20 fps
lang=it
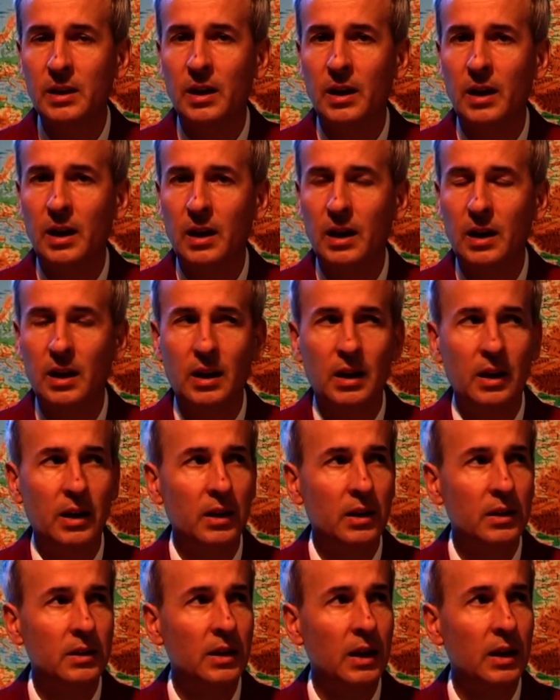
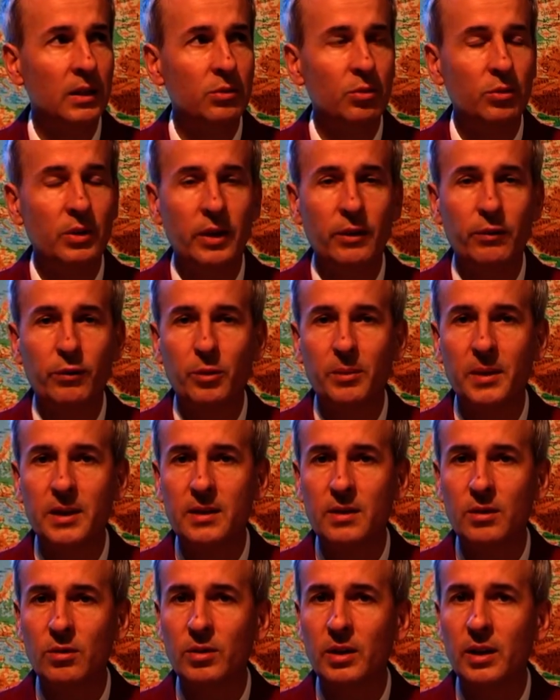ha dato una
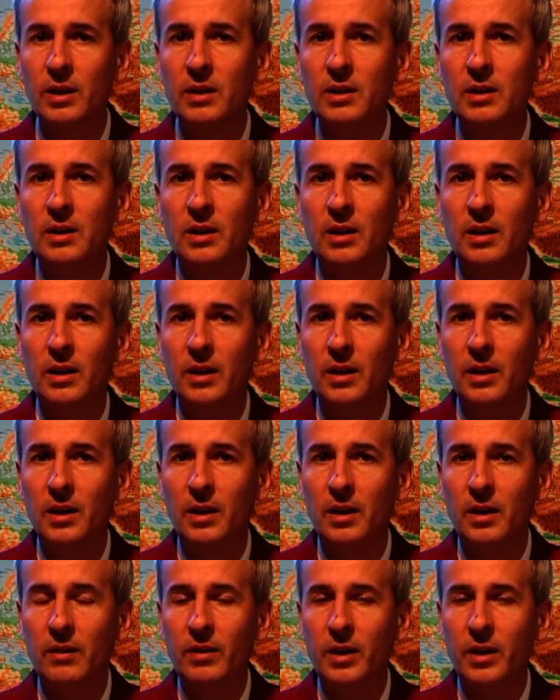informazione eh,